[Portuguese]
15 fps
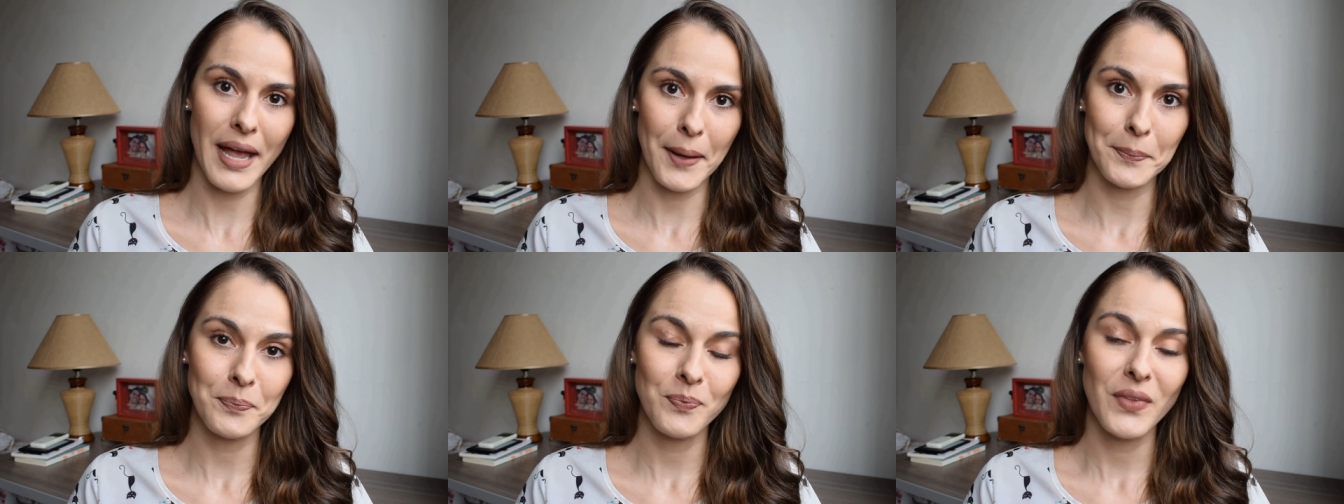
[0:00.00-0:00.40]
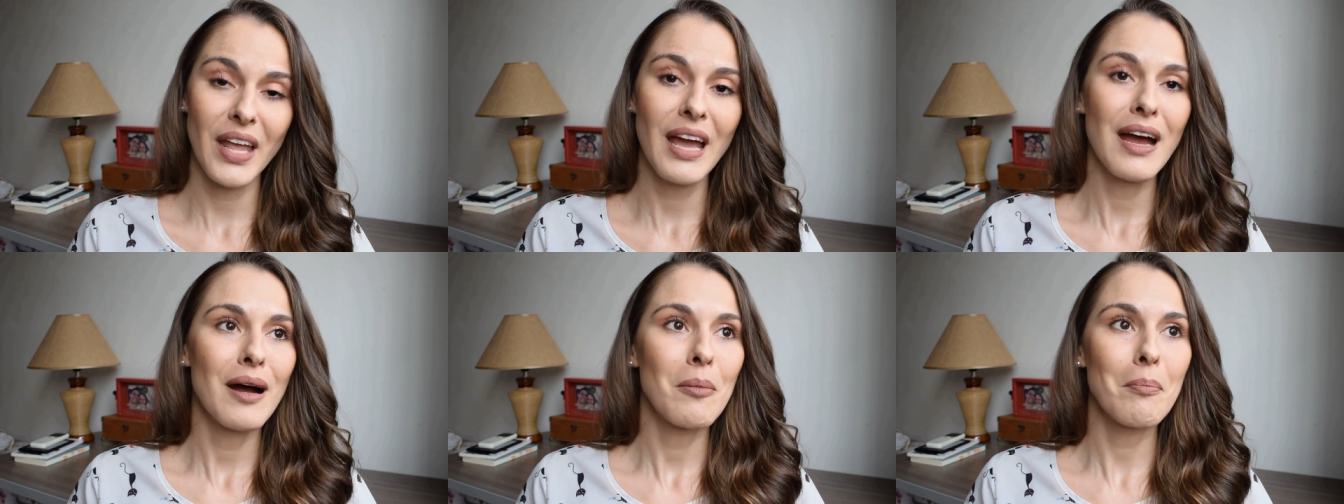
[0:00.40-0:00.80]
é.
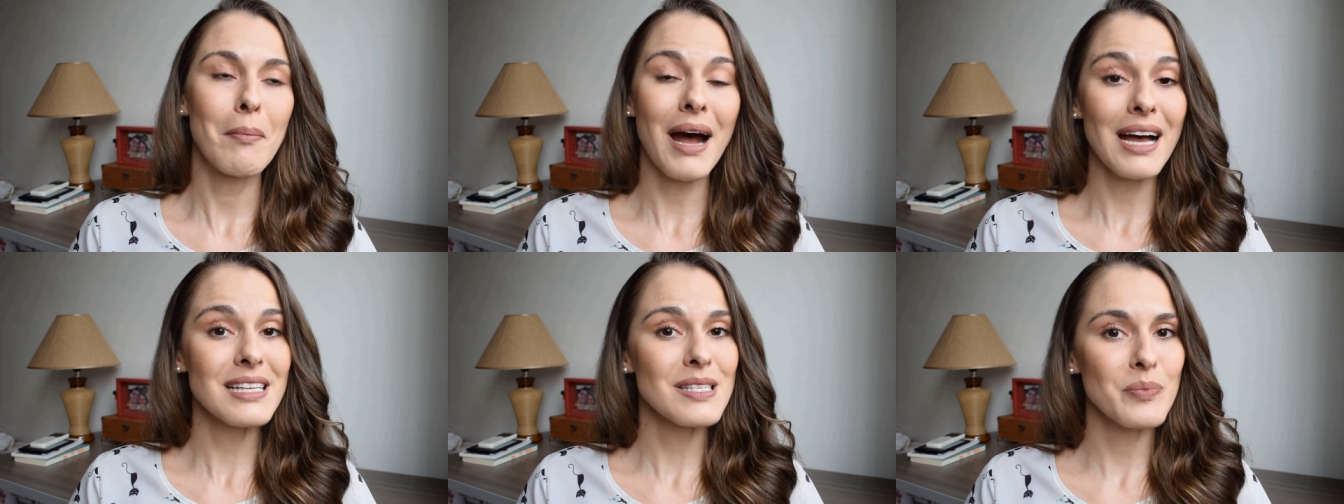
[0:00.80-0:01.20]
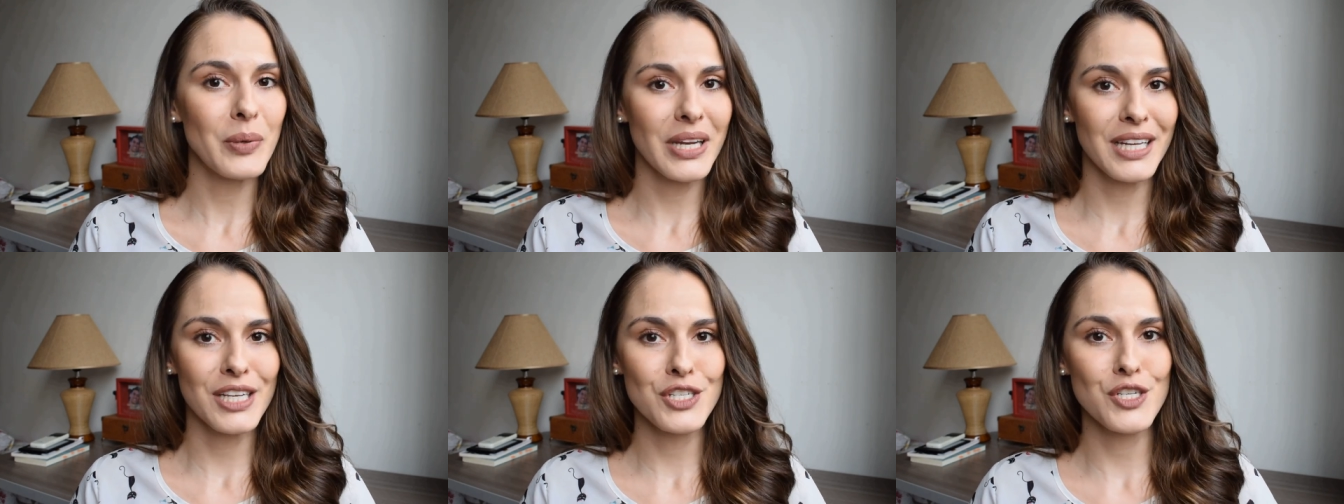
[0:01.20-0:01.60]
Mas
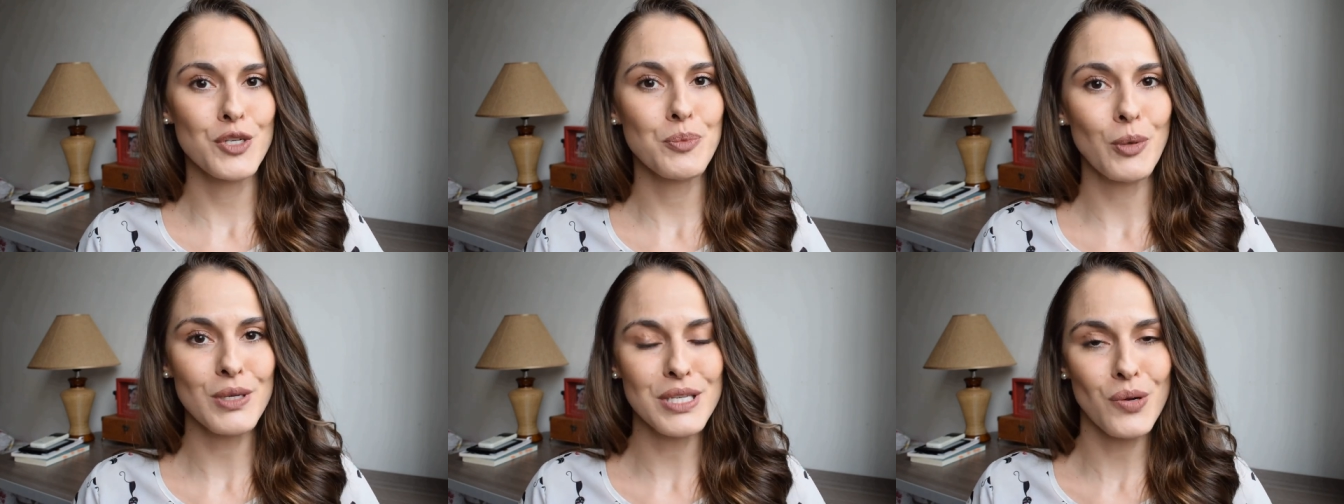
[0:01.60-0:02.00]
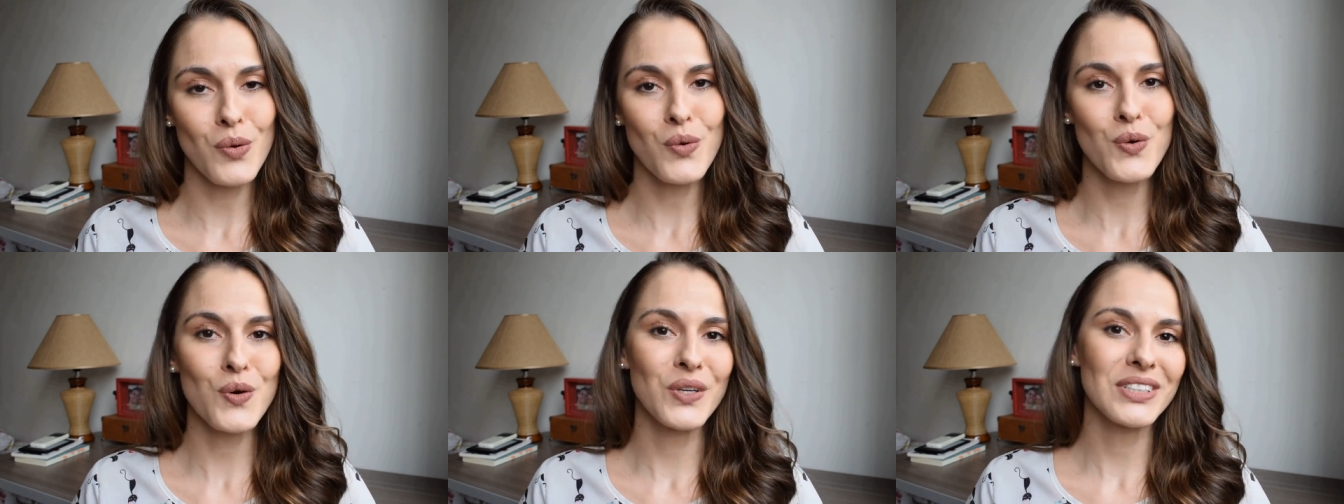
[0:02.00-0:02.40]
para que a gente possa
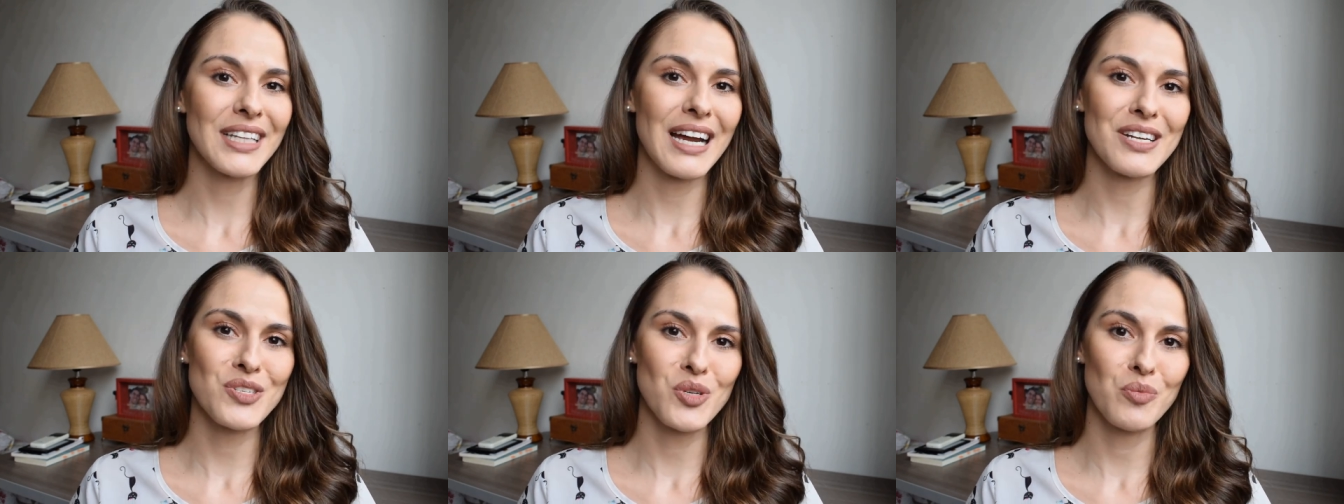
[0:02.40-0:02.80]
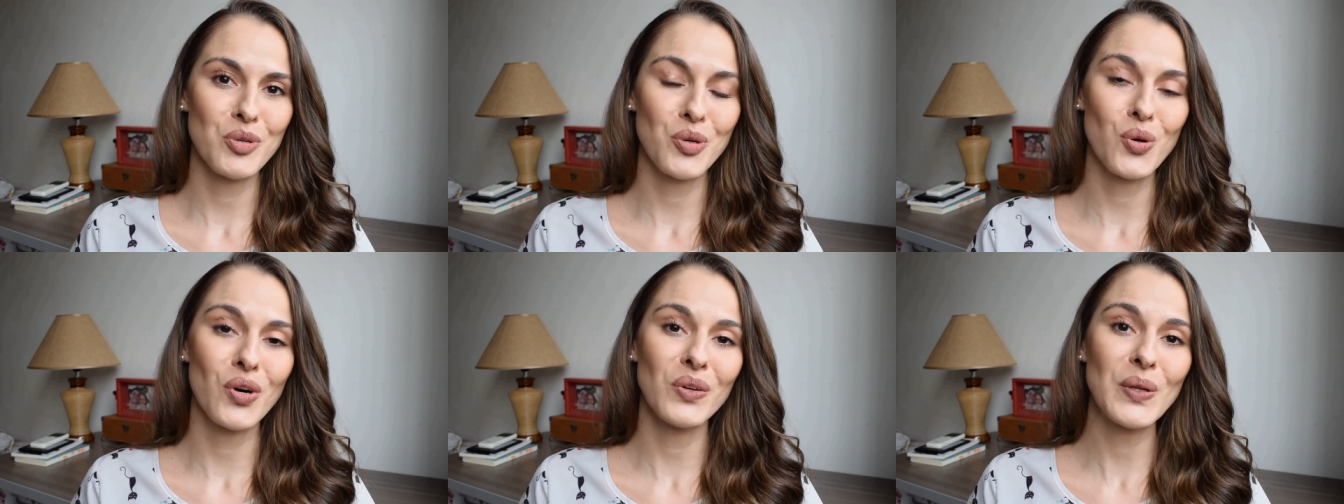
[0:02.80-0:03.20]
concordar sobre
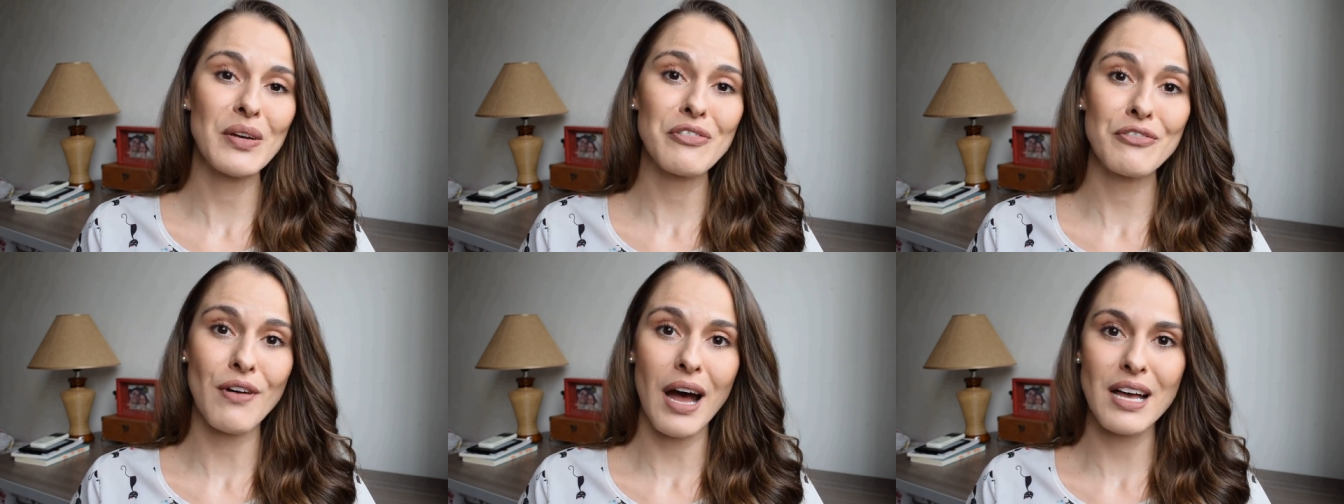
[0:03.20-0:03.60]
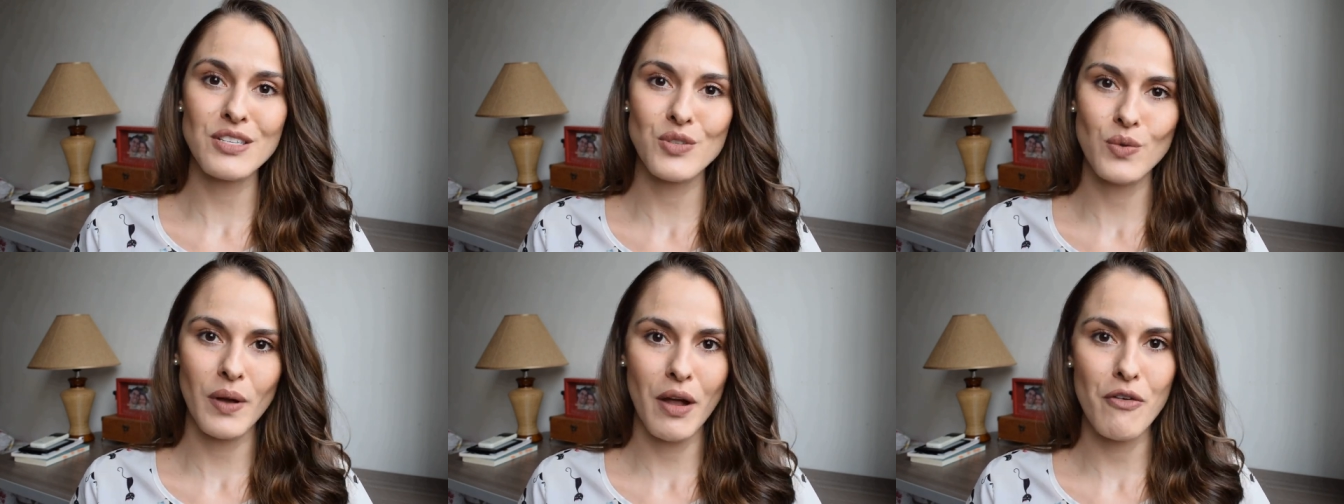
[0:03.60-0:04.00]
o quão
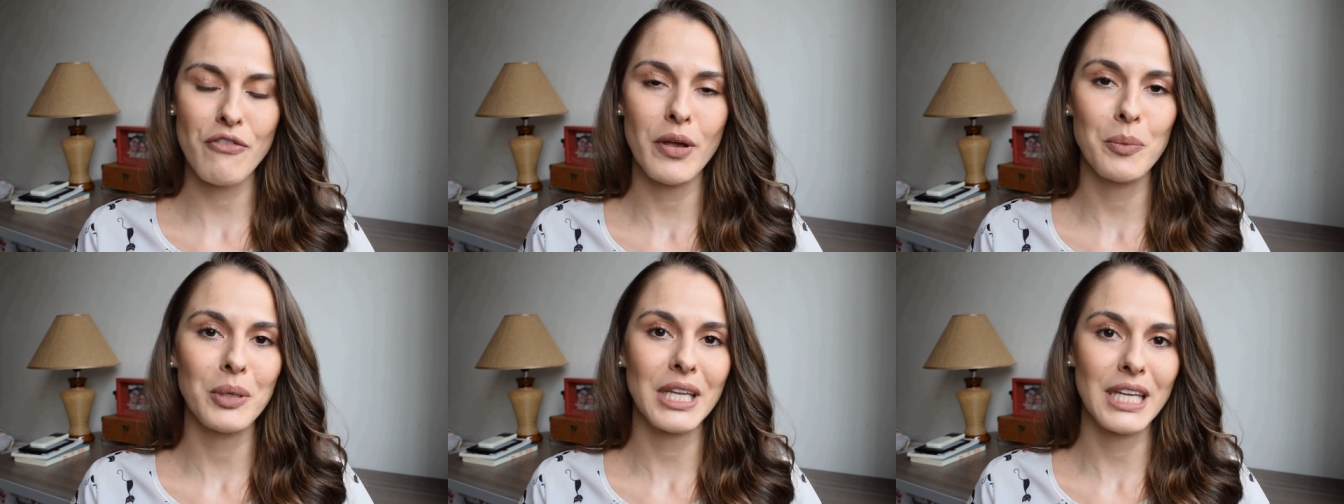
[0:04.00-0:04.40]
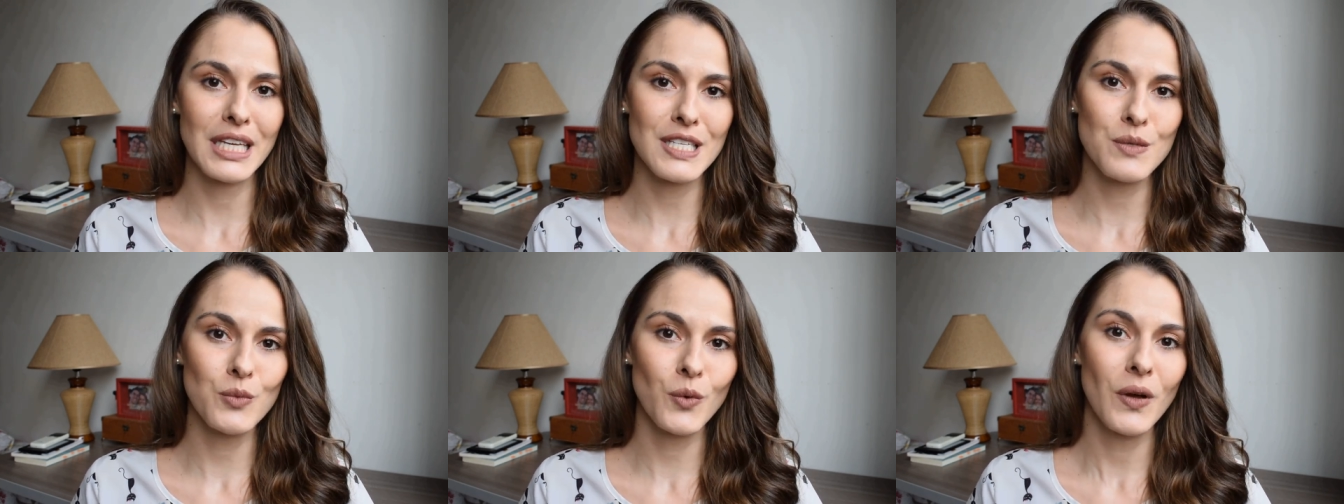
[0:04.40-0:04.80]
nefasto é o
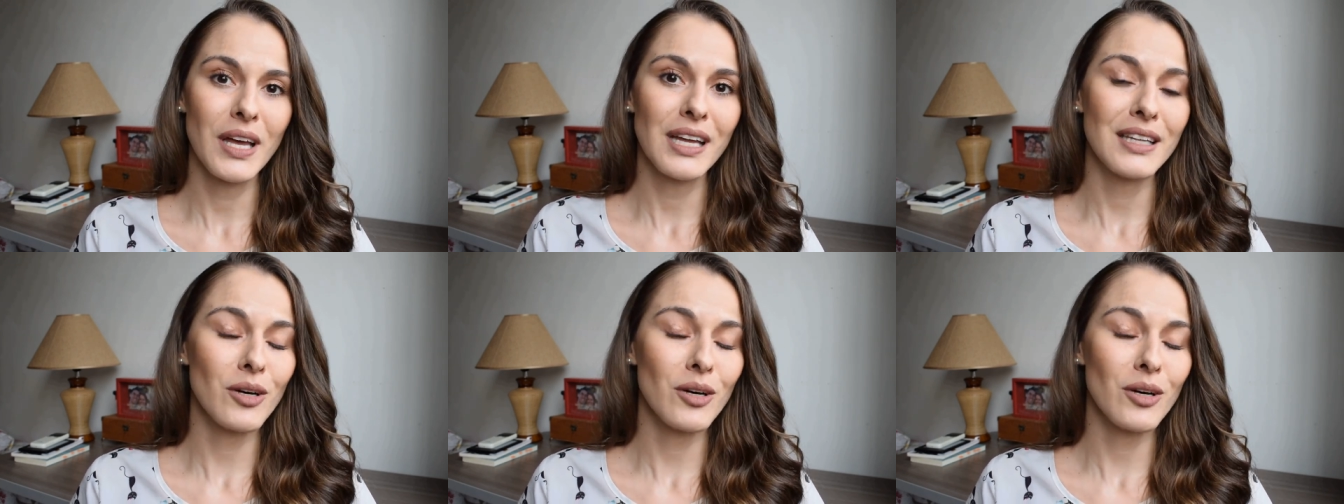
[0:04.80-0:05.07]
feminismo,